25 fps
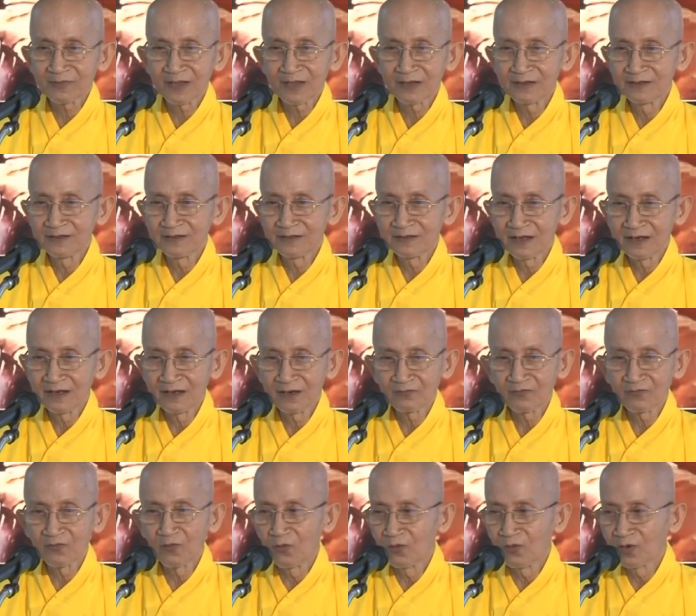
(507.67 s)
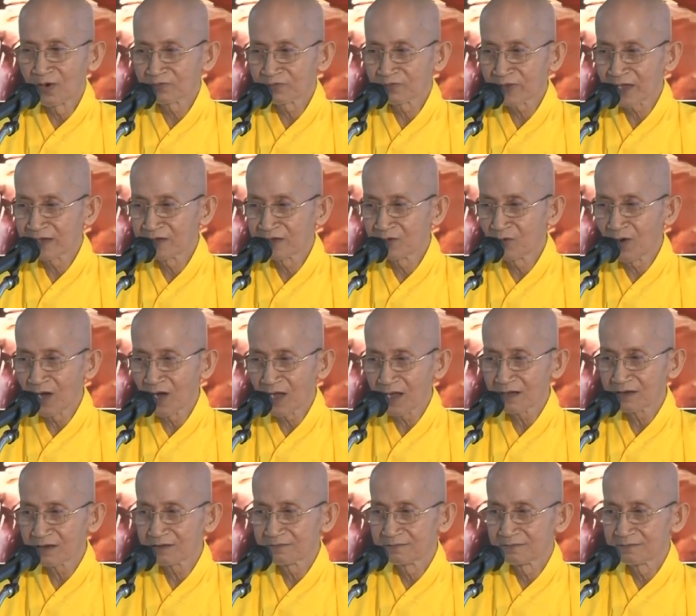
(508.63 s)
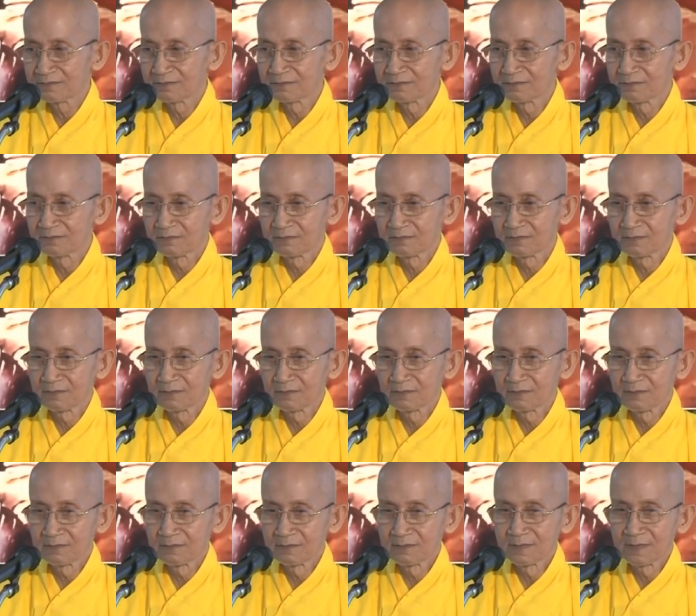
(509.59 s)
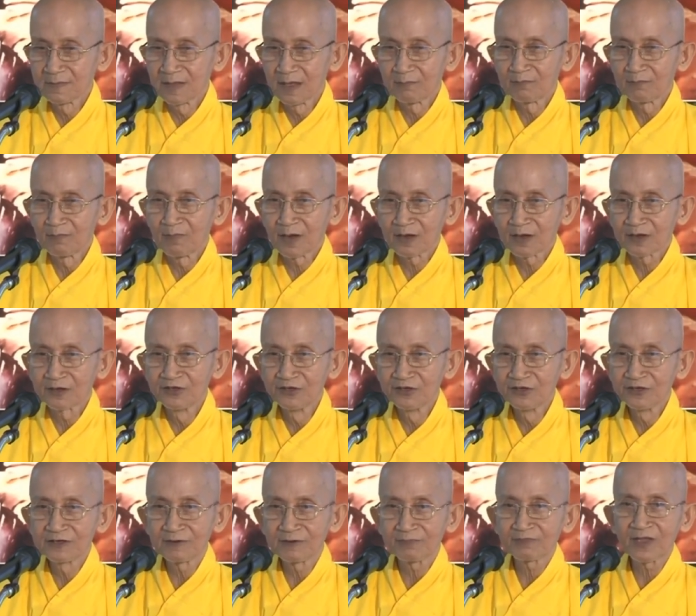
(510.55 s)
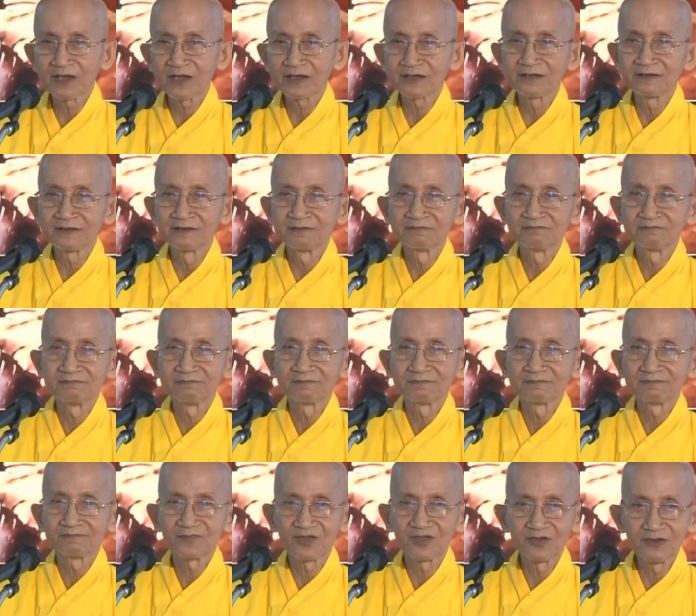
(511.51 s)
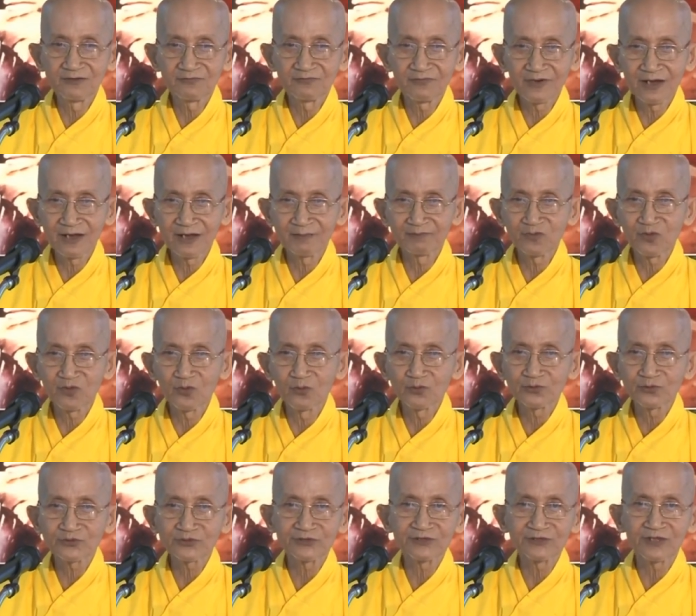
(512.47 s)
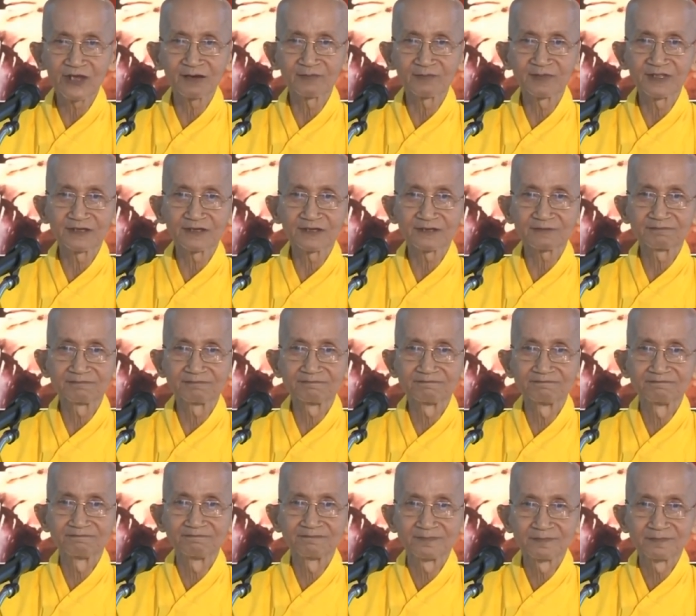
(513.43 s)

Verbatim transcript: gặp thầy như vậy là phụ lòng thầy quá mà khi gặp thầy thì phải làm chủ sinh già bệnh chết